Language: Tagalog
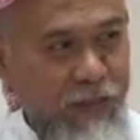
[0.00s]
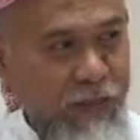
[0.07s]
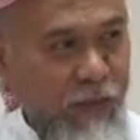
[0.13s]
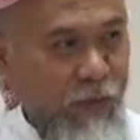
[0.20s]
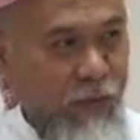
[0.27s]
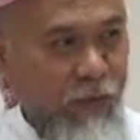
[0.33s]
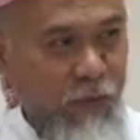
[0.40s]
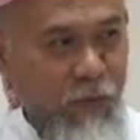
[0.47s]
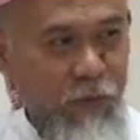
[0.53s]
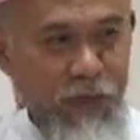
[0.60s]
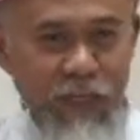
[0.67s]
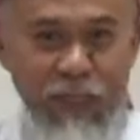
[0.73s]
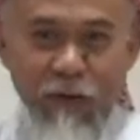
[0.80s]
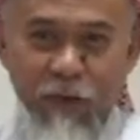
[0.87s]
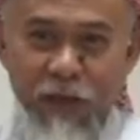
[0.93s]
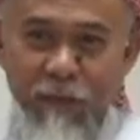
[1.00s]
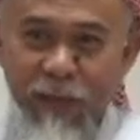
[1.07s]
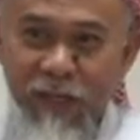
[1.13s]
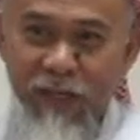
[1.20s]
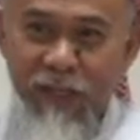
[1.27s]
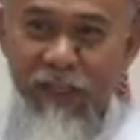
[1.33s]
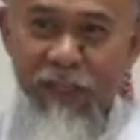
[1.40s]
So, kung ikaw ay
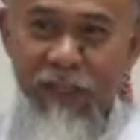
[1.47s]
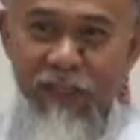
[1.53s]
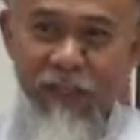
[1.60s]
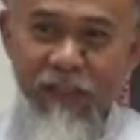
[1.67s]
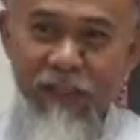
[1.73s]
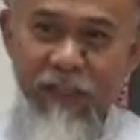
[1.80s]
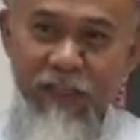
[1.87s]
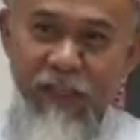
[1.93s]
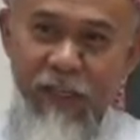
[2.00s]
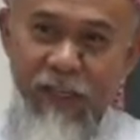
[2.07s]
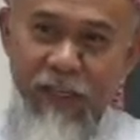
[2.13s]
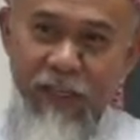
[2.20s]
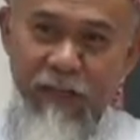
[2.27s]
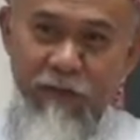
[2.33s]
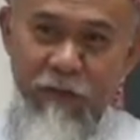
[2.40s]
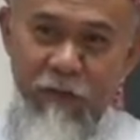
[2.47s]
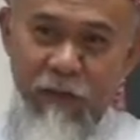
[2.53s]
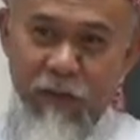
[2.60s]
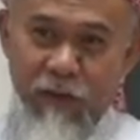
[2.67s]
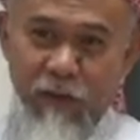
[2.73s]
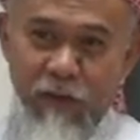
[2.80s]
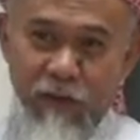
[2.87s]
mag-edit, ay, ito
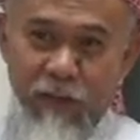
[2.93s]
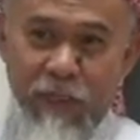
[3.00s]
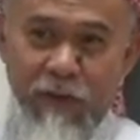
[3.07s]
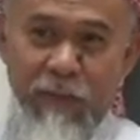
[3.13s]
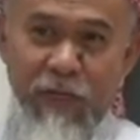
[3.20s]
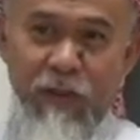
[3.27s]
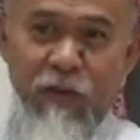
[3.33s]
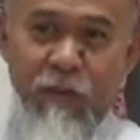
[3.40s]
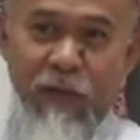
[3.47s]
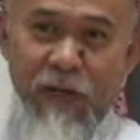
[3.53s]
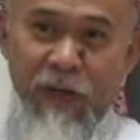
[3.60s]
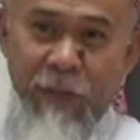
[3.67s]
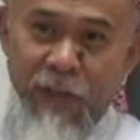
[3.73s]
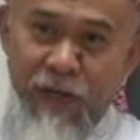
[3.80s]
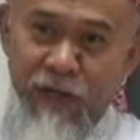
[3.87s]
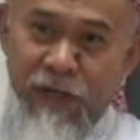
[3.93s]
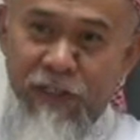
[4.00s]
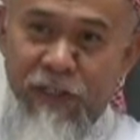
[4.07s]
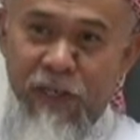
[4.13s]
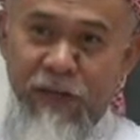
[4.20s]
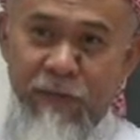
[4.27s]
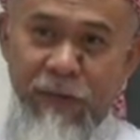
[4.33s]
ay, di naman ito panglibak,
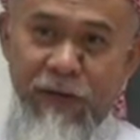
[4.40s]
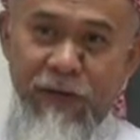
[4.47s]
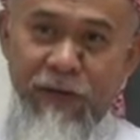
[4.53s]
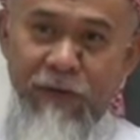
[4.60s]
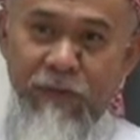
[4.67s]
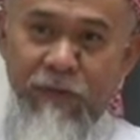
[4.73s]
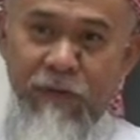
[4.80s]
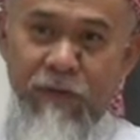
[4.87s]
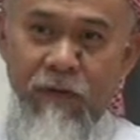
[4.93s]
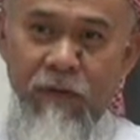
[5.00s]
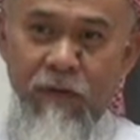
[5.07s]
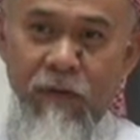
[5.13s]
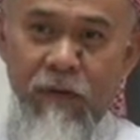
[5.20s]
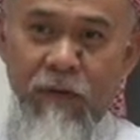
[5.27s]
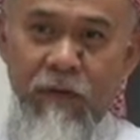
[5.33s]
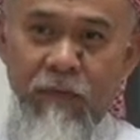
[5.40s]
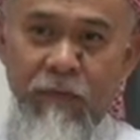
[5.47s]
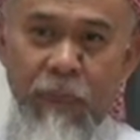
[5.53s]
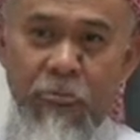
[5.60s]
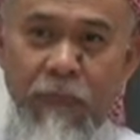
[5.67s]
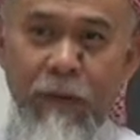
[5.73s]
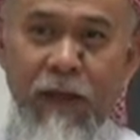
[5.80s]
sa harapan eh.
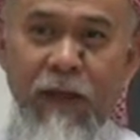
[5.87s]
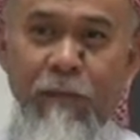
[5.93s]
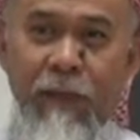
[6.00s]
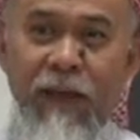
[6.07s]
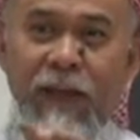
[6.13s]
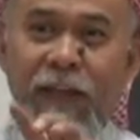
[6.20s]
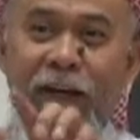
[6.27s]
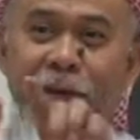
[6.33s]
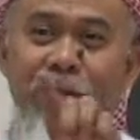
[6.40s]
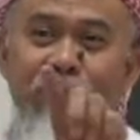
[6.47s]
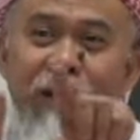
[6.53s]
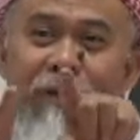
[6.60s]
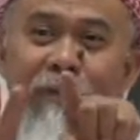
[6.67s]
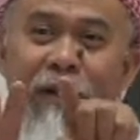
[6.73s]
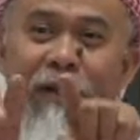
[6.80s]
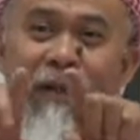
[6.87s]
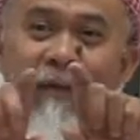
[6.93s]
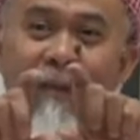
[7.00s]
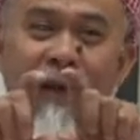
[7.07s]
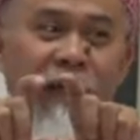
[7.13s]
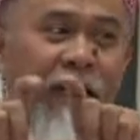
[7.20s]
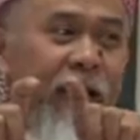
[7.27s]
Ma- mahirap ka mag
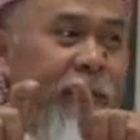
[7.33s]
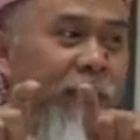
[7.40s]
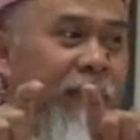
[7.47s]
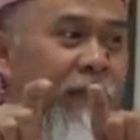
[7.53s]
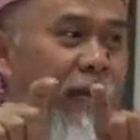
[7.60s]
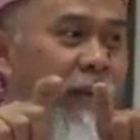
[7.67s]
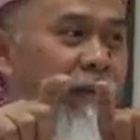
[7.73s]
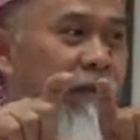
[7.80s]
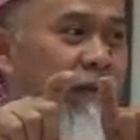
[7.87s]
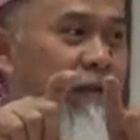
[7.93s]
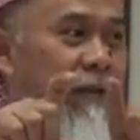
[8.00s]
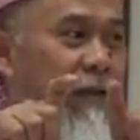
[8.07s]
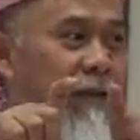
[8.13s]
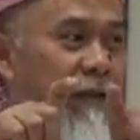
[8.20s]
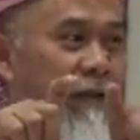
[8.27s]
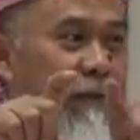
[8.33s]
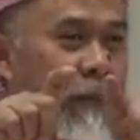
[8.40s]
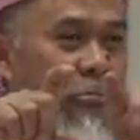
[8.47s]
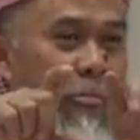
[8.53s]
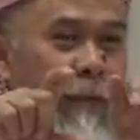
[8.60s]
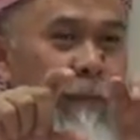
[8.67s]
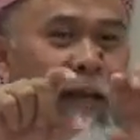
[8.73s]
mahirapan ka no.
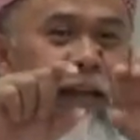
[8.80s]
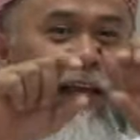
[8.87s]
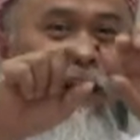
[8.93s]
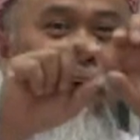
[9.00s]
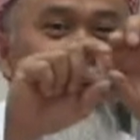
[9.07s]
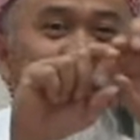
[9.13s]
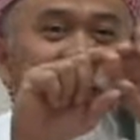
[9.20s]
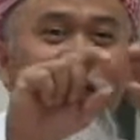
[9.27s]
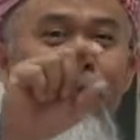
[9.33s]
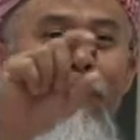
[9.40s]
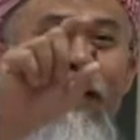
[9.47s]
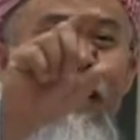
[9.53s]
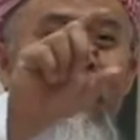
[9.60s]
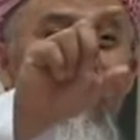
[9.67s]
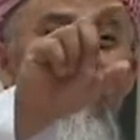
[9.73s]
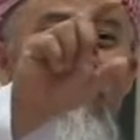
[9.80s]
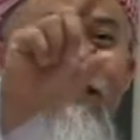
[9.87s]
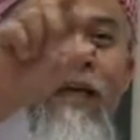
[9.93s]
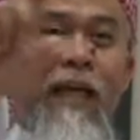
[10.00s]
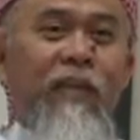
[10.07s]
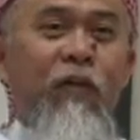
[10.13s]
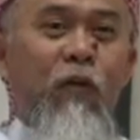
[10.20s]
Mahirapan ka maglagay
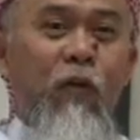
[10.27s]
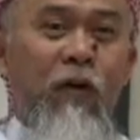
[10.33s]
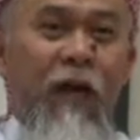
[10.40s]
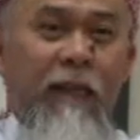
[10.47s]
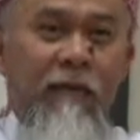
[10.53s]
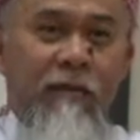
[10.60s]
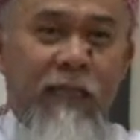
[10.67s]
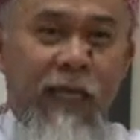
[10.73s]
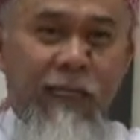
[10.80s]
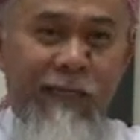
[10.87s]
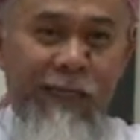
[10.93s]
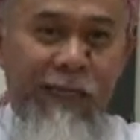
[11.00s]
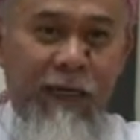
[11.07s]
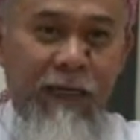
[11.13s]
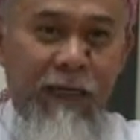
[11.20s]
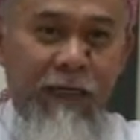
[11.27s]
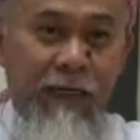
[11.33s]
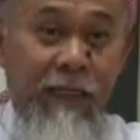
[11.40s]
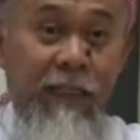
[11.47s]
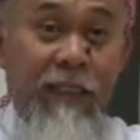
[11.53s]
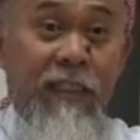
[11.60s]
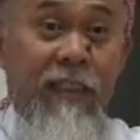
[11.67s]
sa title kung anong title.
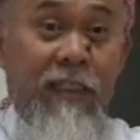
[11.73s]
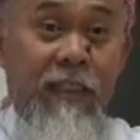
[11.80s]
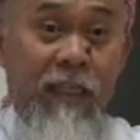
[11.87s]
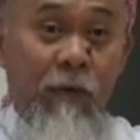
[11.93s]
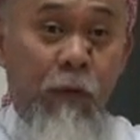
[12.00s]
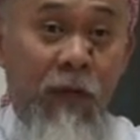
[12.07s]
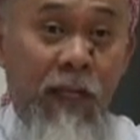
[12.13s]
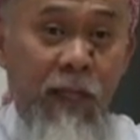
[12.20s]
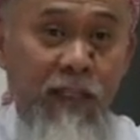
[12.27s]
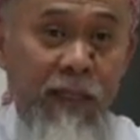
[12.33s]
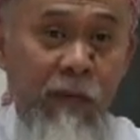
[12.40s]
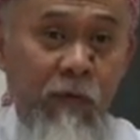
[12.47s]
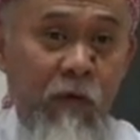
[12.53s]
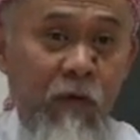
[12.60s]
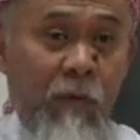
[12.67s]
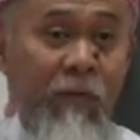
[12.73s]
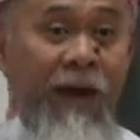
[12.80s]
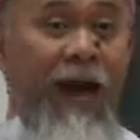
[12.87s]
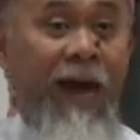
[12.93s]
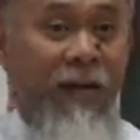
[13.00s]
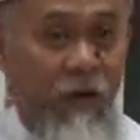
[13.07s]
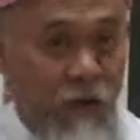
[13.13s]
This is one example of
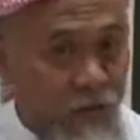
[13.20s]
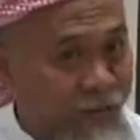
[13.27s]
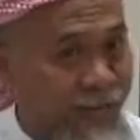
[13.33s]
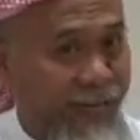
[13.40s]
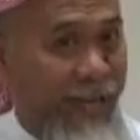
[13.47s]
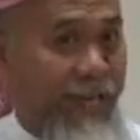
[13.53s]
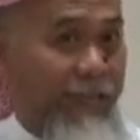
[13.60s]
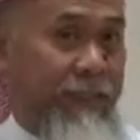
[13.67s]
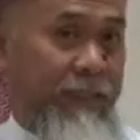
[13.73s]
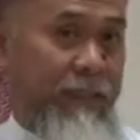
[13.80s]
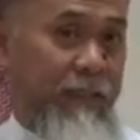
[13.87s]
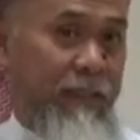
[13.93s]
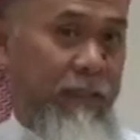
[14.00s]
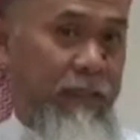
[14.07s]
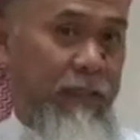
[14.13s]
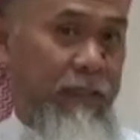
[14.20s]
unorganized.